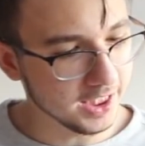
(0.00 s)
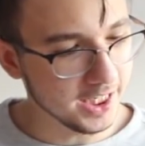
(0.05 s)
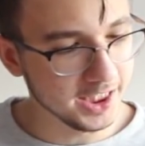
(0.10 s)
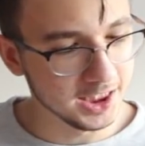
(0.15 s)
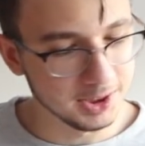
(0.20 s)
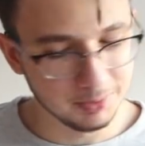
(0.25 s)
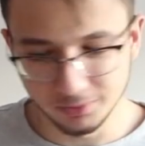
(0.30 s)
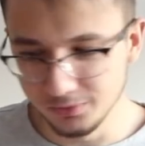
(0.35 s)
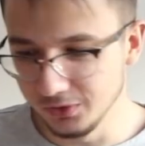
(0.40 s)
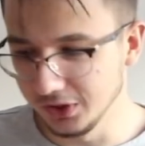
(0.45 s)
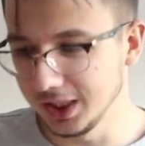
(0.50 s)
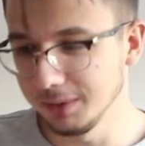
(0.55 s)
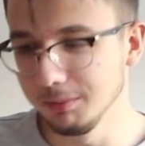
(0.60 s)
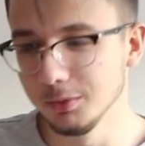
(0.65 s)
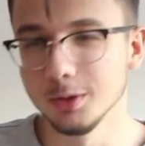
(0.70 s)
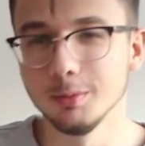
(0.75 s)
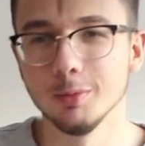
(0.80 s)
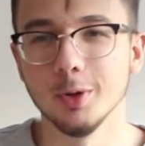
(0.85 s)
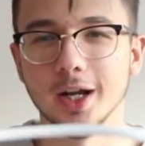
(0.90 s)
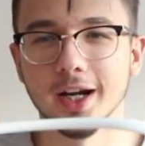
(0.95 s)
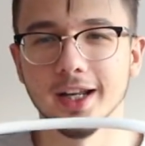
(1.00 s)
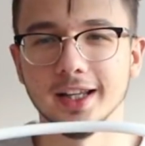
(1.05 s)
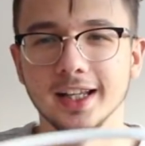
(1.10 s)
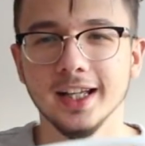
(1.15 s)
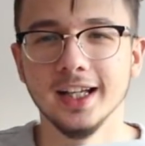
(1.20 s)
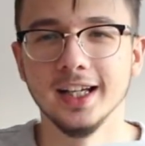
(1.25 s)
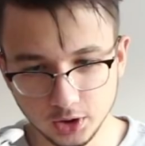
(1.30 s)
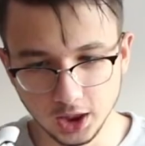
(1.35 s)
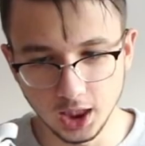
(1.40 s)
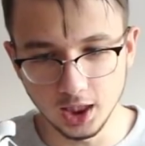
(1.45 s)
dair hiçbir fikrim yok bu
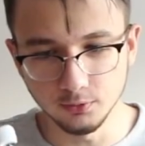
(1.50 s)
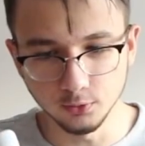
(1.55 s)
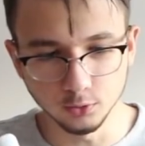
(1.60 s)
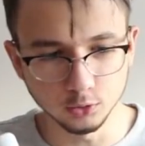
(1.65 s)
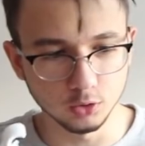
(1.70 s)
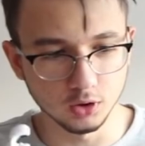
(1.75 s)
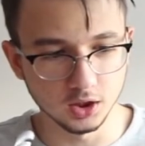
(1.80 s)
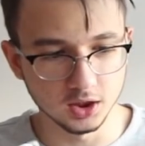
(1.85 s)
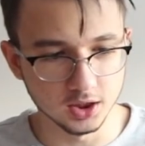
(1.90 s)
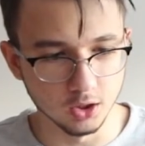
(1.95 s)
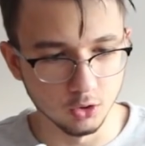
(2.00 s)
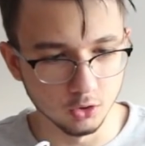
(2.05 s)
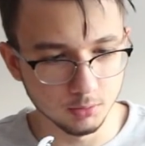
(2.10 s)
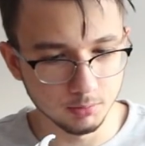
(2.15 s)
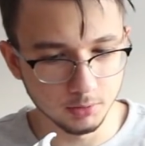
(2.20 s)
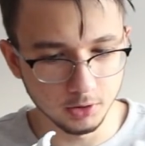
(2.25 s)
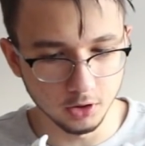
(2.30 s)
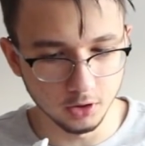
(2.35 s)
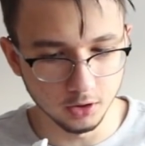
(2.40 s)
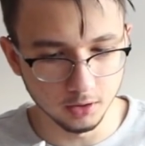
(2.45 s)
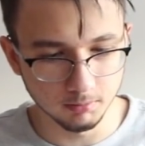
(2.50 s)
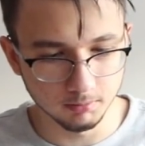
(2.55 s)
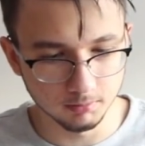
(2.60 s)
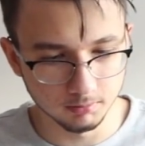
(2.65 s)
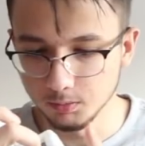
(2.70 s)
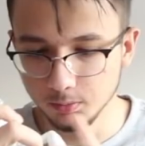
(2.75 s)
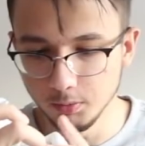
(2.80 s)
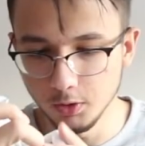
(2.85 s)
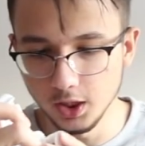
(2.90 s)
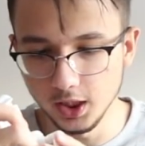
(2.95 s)
arada. Bu telefon tutacağım onu biliyorum.
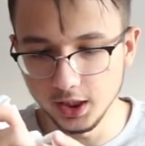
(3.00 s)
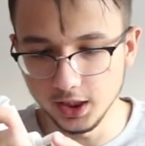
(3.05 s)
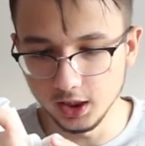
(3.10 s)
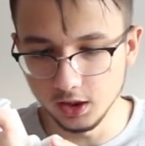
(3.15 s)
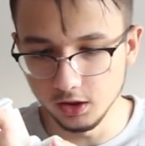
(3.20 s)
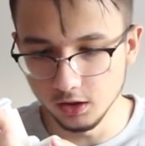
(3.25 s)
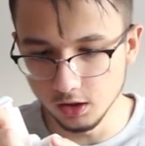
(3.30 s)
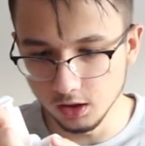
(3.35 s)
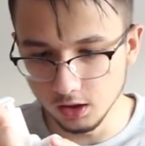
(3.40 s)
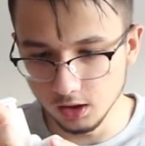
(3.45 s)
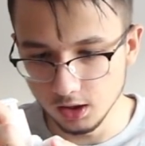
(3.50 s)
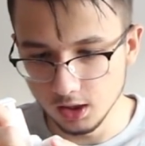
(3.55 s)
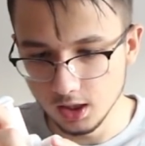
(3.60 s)
Bu böyle geliyor.